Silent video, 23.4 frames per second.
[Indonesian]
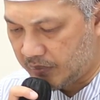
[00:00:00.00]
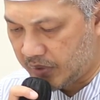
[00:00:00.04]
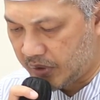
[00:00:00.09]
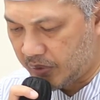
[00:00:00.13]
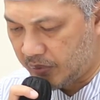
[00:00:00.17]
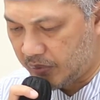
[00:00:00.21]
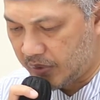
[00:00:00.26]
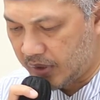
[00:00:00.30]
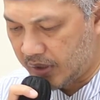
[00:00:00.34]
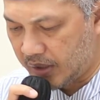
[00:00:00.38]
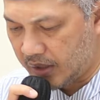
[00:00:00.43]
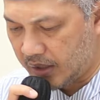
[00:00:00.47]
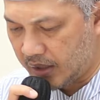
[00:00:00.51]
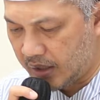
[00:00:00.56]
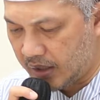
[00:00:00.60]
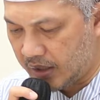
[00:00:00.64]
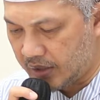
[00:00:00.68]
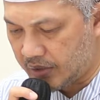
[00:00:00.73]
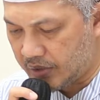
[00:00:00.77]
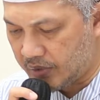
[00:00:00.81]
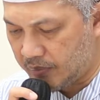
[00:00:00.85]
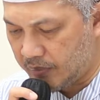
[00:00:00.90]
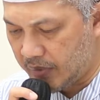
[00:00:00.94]
pergunakan
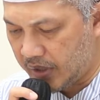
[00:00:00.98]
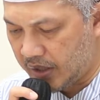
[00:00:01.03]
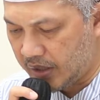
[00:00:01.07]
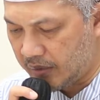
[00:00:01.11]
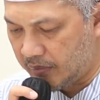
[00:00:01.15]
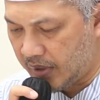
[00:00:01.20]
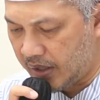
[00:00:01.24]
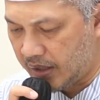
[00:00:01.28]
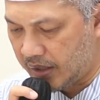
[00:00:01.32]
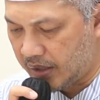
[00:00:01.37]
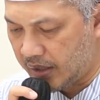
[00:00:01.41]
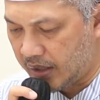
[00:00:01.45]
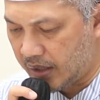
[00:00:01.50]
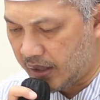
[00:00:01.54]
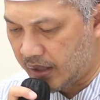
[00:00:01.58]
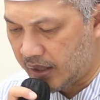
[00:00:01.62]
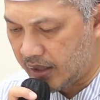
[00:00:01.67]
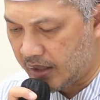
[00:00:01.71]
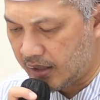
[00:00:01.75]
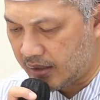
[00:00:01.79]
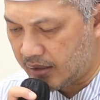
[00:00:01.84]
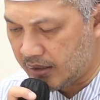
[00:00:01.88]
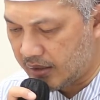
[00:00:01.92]
dengan
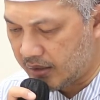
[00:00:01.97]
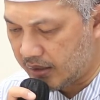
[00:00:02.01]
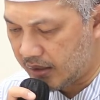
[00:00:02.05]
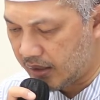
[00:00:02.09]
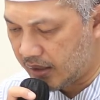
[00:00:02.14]
sebaik-baiknya